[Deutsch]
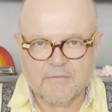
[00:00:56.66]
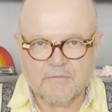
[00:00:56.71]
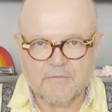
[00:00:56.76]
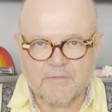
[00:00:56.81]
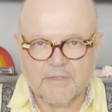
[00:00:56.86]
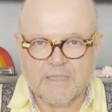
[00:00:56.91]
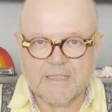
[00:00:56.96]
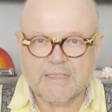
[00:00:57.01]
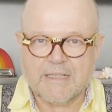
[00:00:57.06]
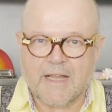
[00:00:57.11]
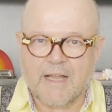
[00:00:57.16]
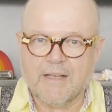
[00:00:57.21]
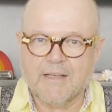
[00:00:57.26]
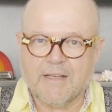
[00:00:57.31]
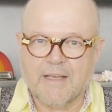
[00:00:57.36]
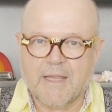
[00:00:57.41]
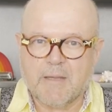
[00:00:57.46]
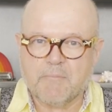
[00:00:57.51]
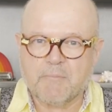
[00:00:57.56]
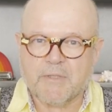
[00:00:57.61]
Wir
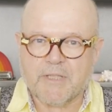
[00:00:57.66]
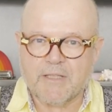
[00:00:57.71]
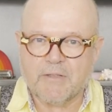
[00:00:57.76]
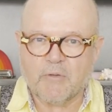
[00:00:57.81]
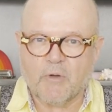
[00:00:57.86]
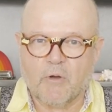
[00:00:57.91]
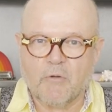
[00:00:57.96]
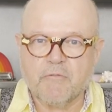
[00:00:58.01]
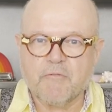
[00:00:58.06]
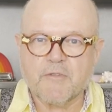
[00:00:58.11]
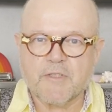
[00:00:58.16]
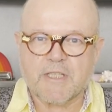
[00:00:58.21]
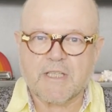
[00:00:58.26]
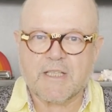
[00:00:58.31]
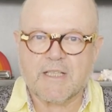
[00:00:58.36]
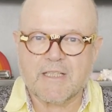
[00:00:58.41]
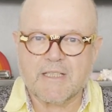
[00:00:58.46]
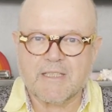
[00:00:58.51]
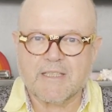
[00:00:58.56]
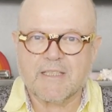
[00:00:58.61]
lebten
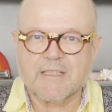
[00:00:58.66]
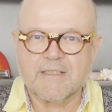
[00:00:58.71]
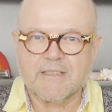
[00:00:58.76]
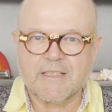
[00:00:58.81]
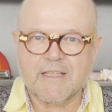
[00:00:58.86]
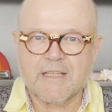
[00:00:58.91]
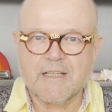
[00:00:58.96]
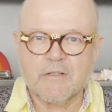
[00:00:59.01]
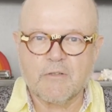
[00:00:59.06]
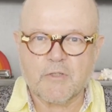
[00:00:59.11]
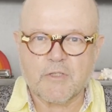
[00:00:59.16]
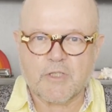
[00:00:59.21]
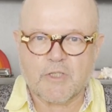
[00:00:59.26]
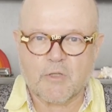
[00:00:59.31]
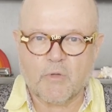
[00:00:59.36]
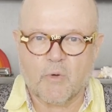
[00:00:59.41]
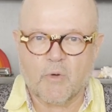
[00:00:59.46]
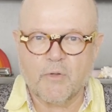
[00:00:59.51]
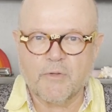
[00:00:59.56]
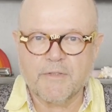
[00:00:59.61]
offensichtlich in der
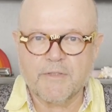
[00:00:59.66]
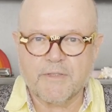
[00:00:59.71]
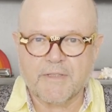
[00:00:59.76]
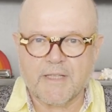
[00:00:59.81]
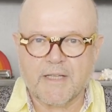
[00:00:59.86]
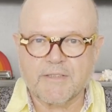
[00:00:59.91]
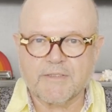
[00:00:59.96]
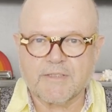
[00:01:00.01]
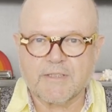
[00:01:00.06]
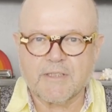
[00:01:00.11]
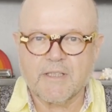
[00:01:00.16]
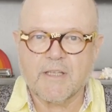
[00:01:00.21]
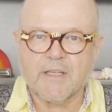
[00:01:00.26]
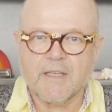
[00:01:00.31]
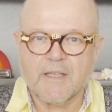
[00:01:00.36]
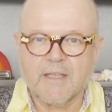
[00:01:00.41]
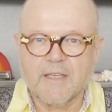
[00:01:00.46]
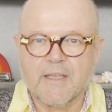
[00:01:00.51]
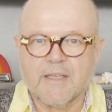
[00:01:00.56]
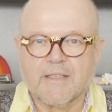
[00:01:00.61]
Illusion, dass
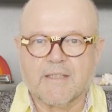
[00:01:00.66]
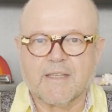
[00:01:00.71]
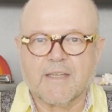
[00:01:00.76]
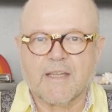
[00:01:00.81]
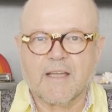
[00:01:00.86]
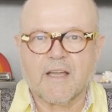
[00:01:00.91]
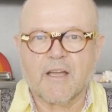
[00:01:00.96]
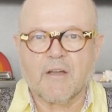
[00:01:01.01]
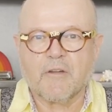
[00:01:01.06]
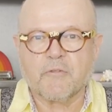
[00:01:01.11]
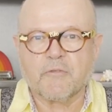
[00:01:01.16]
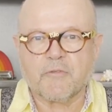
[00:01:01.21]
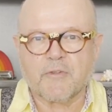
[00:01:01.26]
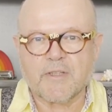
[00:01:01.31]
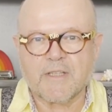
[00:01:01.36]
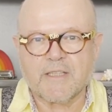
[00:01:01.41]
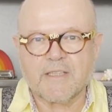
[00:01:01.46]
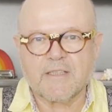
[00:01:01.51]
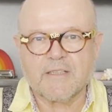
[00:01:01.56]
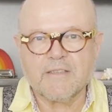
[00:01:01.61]
der
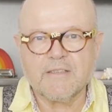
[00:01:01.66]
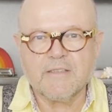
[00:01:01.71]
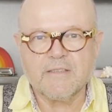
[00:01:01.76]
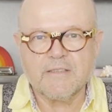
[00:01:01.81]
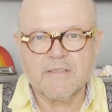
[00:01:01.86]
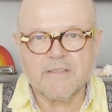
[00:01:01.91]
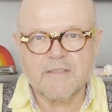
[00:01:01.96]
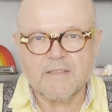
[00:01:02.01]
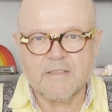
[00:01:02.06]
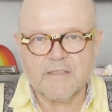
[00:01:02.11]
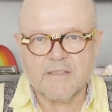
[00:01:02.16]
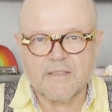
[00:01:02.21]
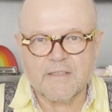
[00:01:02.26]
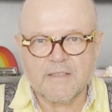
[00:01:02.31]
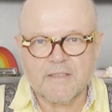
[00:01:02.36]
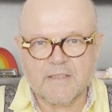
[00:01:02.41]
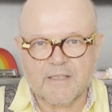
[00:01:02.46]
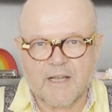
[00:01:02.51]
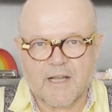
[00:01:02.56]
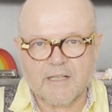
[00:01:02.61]
Friede
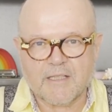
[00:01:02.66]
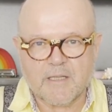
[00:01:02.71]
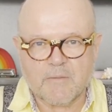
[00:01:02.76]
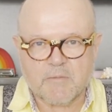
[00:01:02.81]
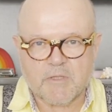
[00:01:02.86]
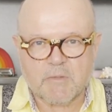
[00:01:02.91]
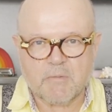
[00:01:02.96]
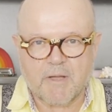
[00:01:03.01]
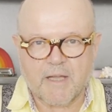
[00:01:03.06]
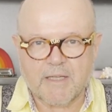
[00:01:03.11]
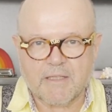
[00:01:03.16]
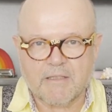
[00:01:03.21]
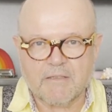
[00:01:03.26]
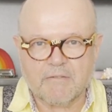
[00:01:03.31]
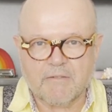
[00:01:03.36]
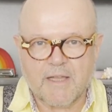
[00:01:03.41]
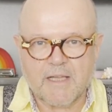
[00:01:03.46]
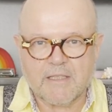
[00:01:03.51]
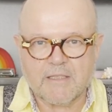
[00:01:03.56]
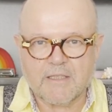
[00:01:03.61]
nach dem
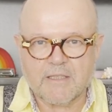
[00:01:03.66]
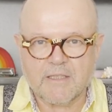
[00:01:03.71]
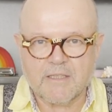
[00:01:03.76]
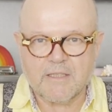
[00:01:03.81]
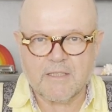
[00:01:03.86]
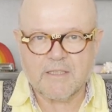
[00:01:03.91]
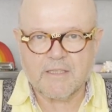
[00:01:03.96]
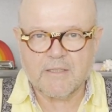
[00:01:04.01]
Zweiten Weltkrieg